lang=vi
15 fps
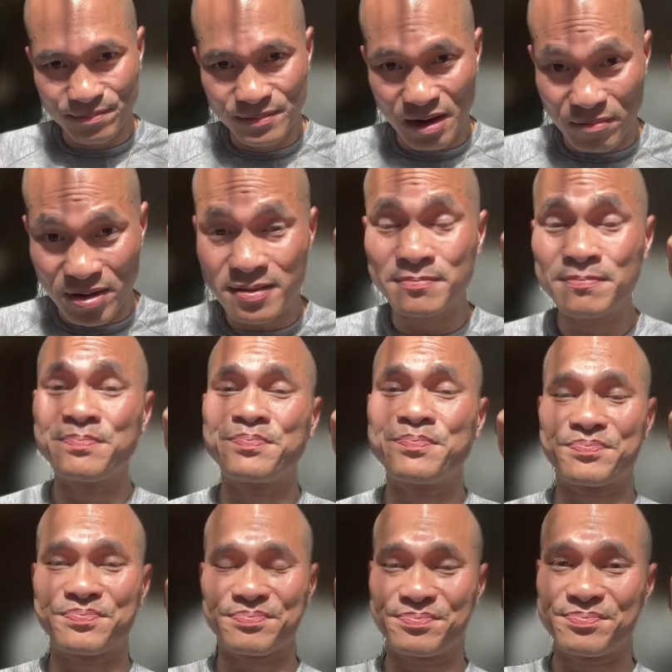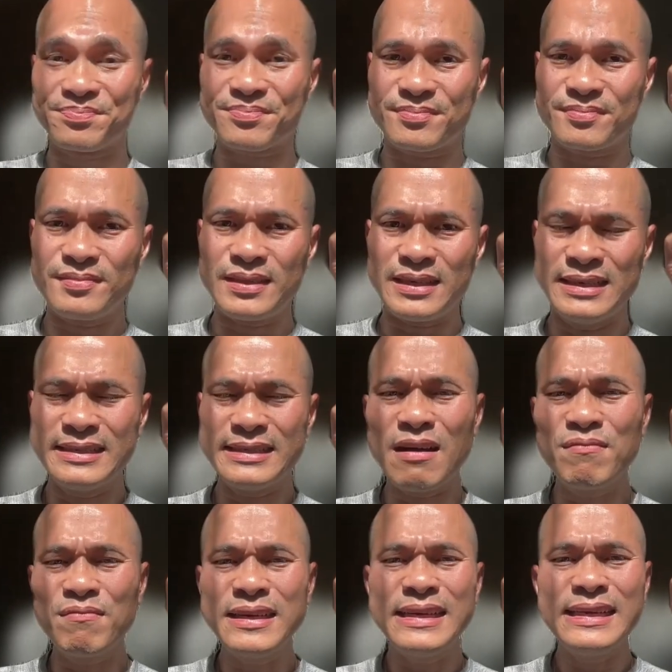đúng không
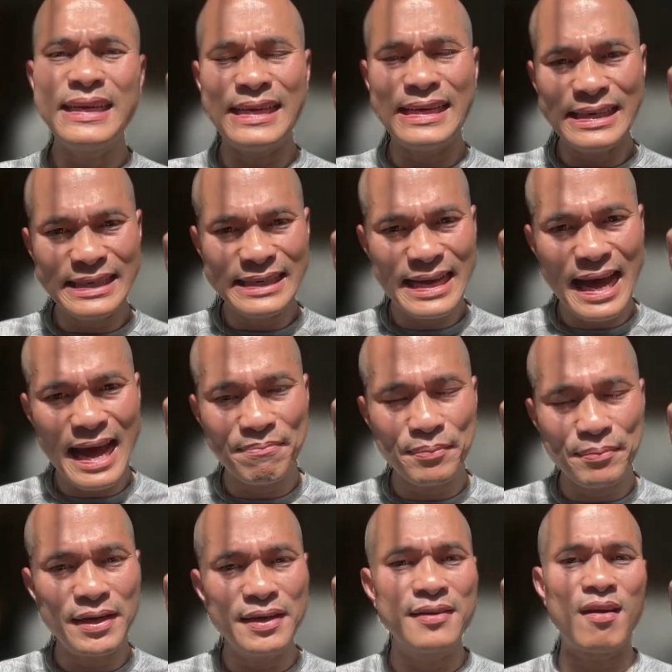trong khi cái ETF á,